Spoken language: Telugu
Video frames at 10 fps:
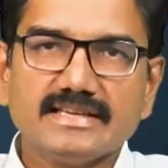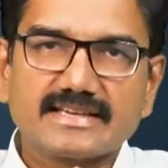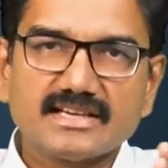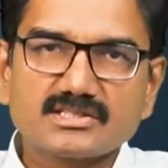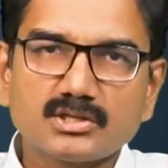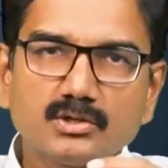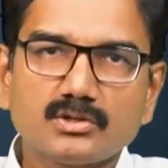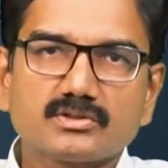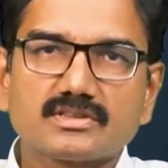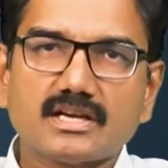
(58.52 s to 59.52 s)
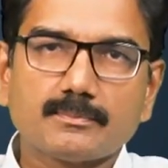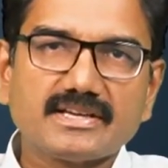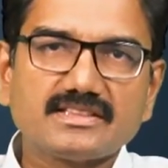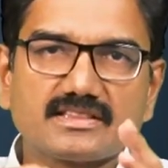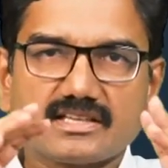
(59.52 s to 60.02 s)
ఈ కేసులో
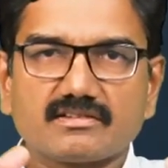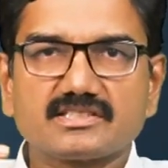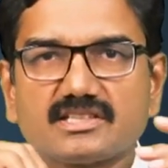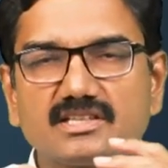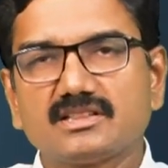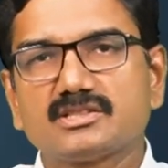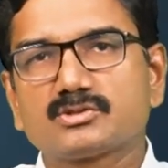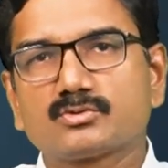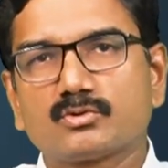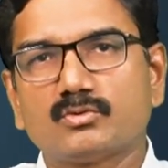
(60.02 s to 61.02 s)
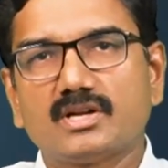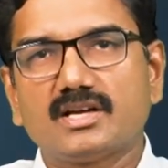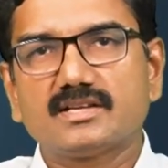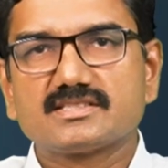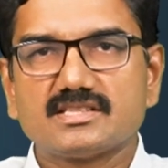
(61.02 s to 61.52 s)
తనపై తీవ్ర చర్యలు తీసుకోకుండా
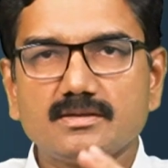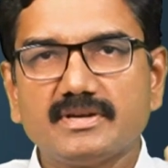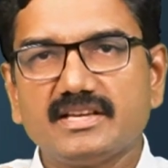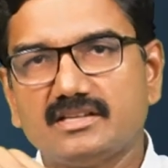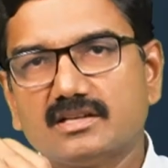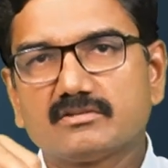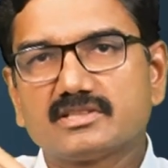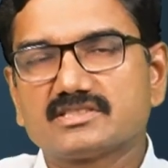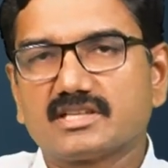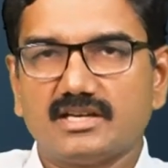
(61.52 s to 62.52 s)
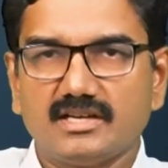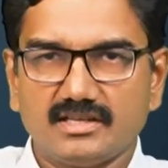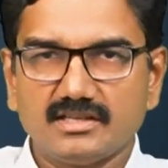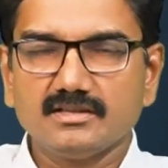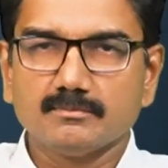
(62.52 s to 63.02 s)
సిబిఐ నిలువరించాలని
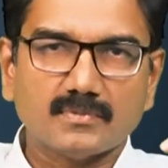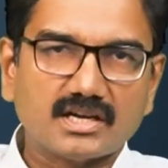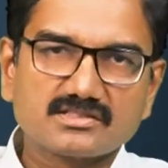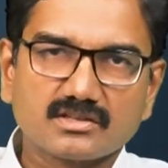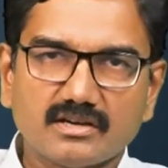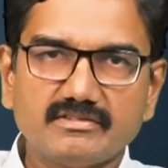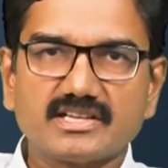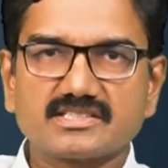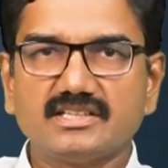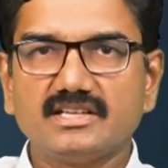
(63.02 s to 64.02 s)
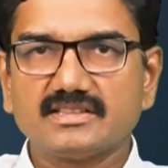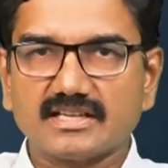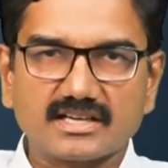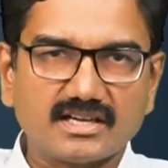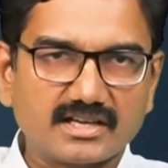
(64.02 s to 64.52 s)
మార్చిలో అవినాష్ రెడ్డి
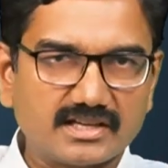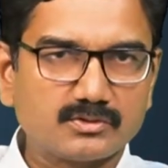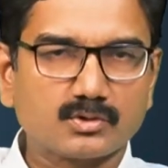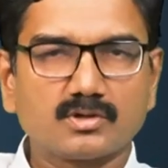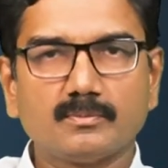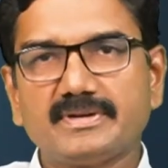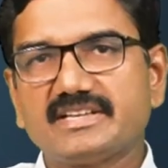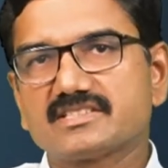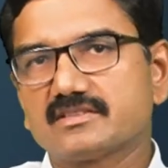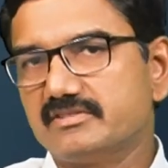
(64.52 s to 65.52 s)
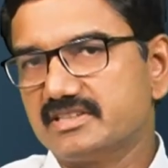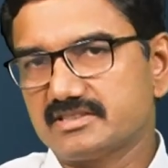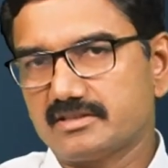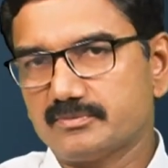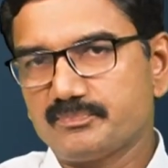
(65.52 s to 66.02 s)
తెలంగాణ హైకోర్టులో పిటిషన్
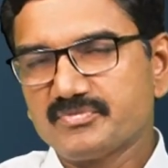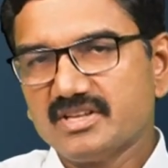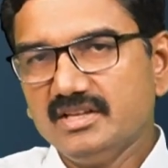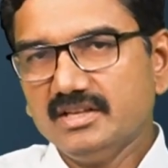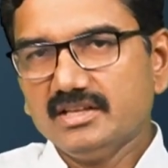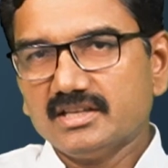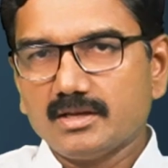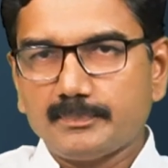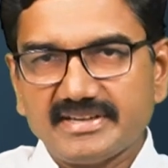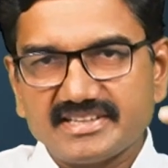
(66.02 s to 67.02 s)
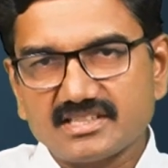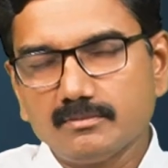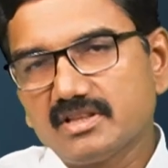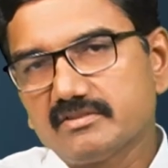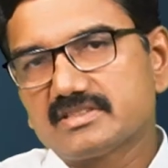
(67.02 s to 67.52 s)
వేశారు ఈ
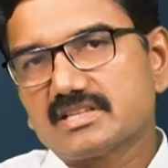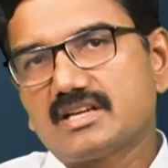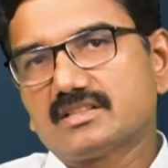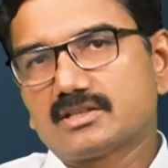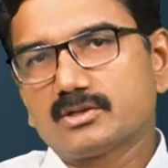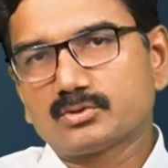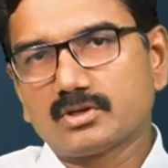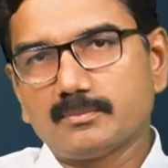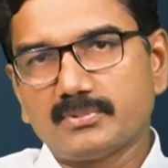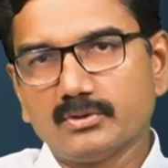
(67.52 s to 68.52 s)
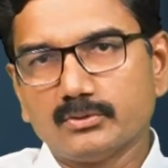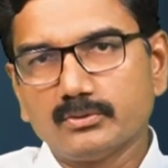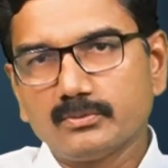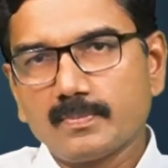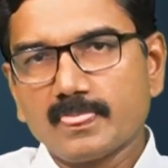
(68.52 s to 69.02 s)
పిటిషన్ మీద విచారణ జరుగుతున్నప్పుడు
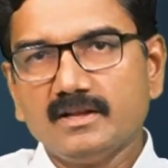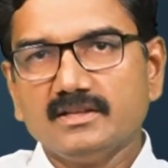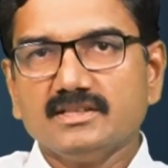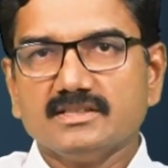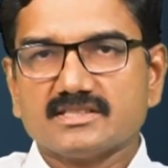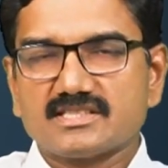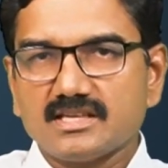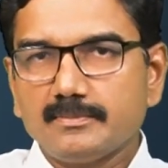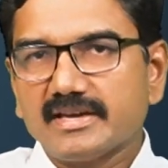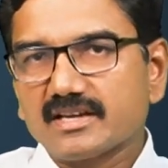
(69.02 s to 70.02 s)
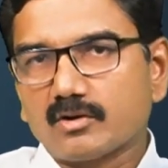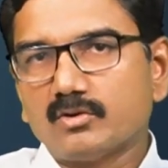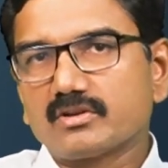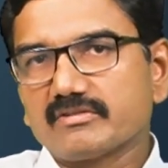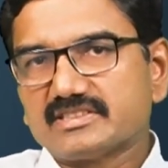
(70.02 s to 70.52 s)
సిబిఐ
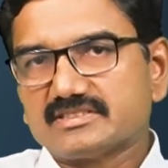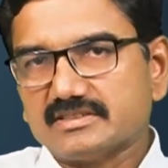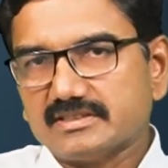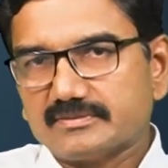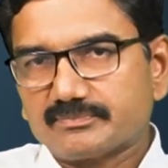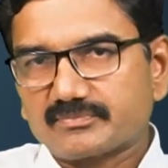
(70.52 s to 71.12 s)
కౌంటర్ వేసింది